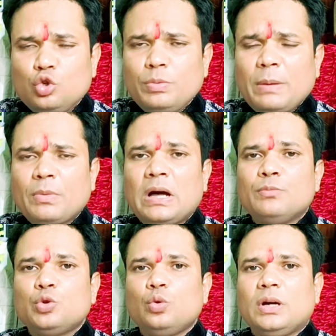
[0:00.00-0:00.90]
जो भी आप
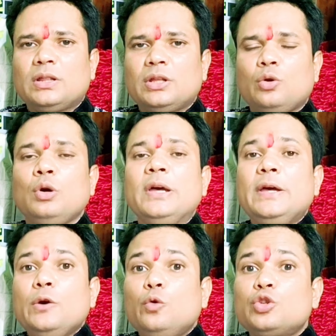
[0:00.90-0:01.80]
काम शुरू करते हो
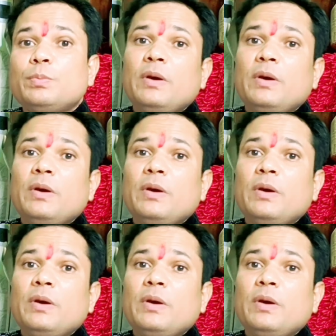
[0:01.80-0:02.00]
उसमें